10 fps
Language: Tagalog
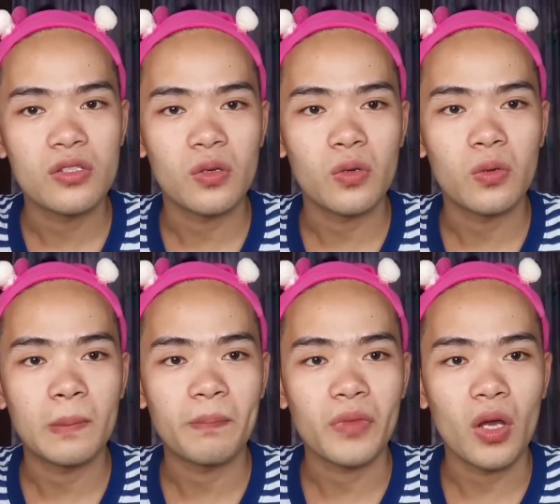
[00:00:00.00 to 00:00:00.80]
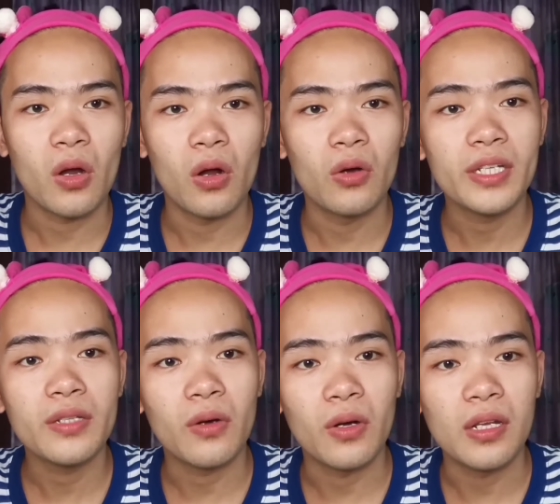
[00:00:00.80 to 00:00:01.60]
So, all
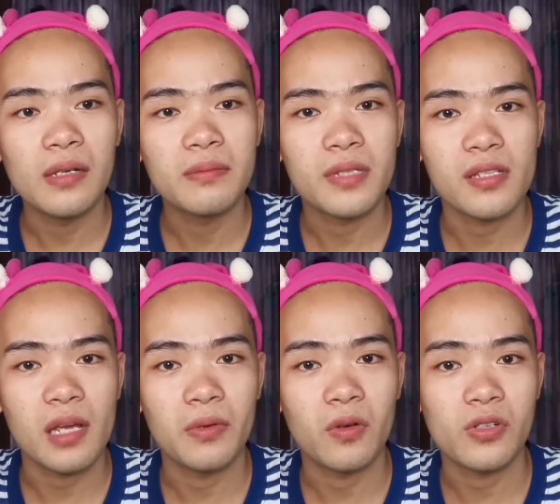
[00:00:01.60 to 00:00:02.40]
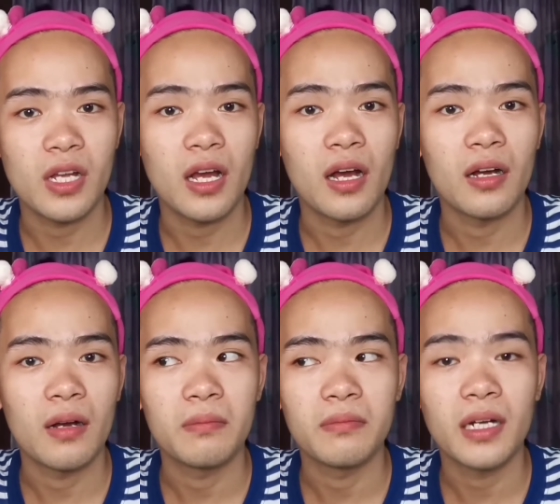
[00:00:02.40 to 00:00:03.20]
in all, nasabi ko siyang
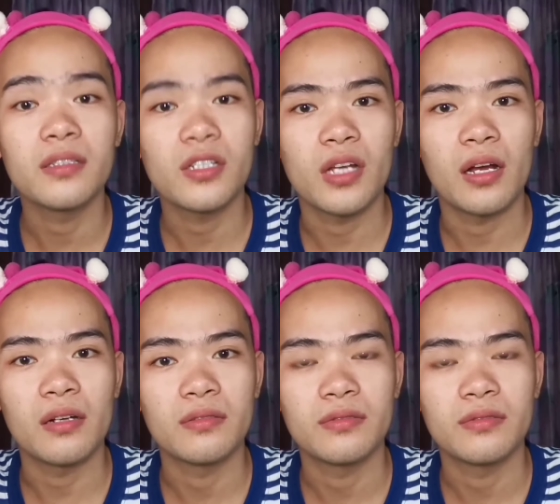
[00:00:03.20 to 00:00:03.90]
maganda siya.